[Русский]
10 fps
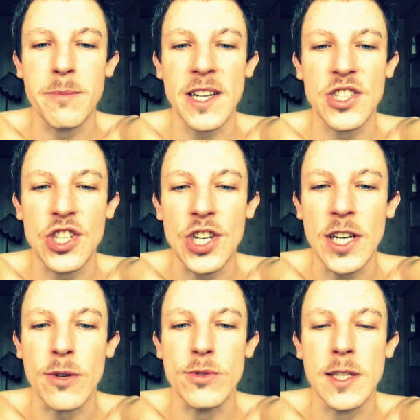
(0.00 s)

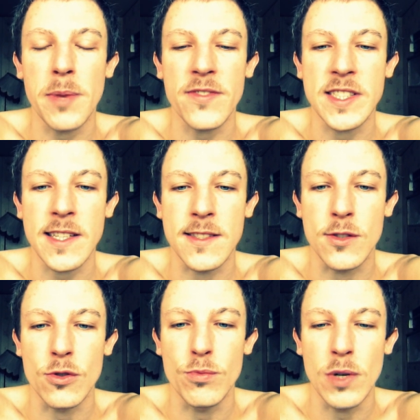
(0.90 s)
мочи, у тебя все
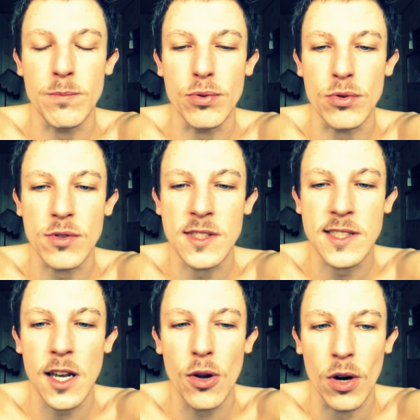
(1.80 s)
зубы будут
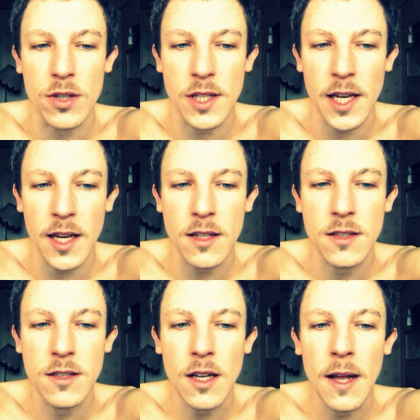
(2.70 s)
зеленые.
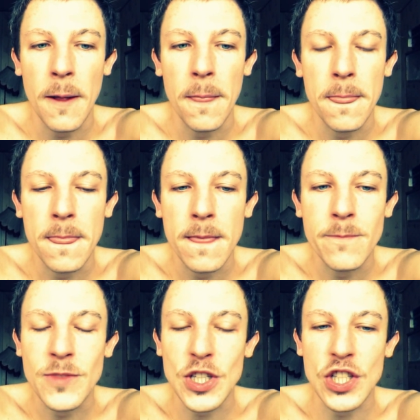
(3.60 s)

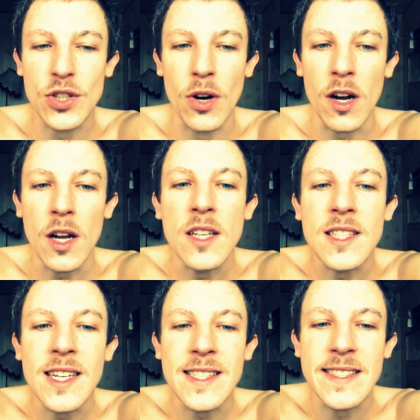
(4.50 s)
Ты что,
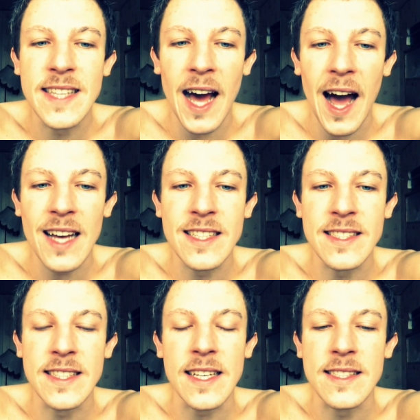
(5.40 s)
нельзя
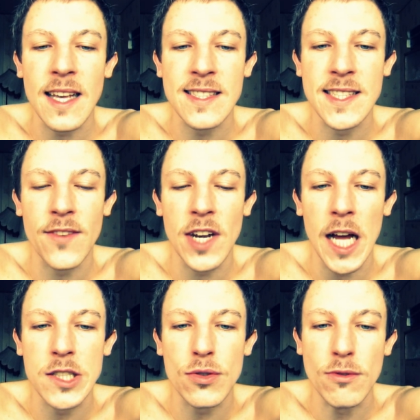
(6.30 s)
здесь
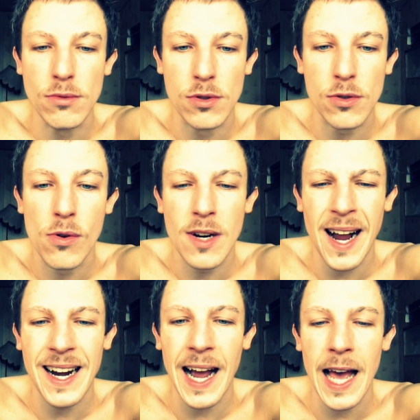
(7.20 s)
оставлять утку?
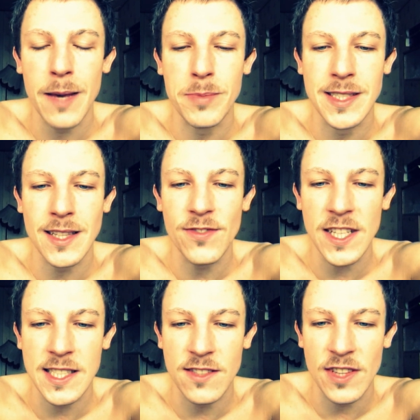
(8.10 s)
Какая
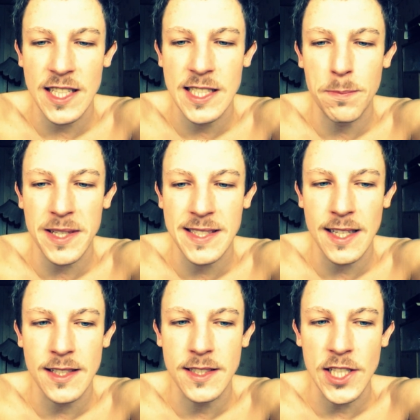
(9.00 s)
безответственность,
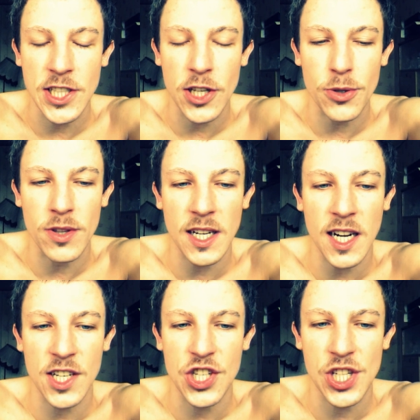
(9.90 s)
посади ее на
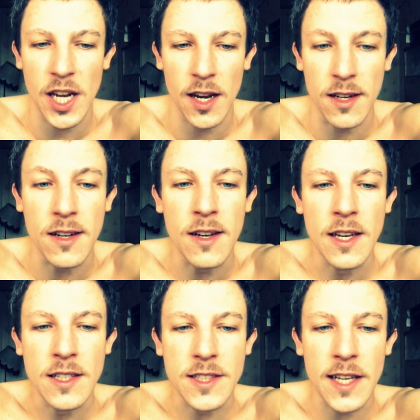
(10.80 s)
качели.
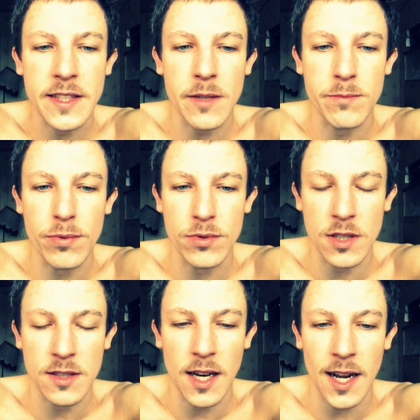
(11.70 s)
Ей там
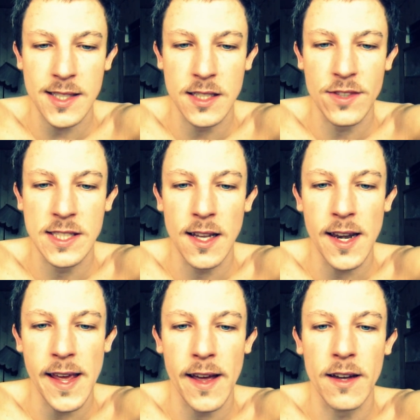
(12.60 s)
будет гораздо
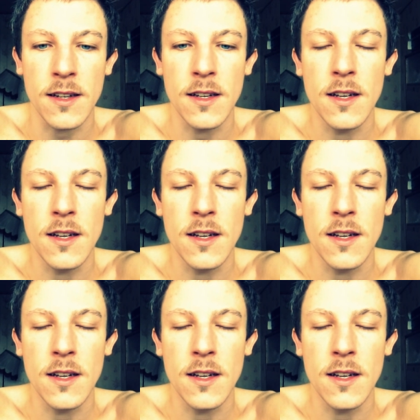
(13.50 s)
веселее.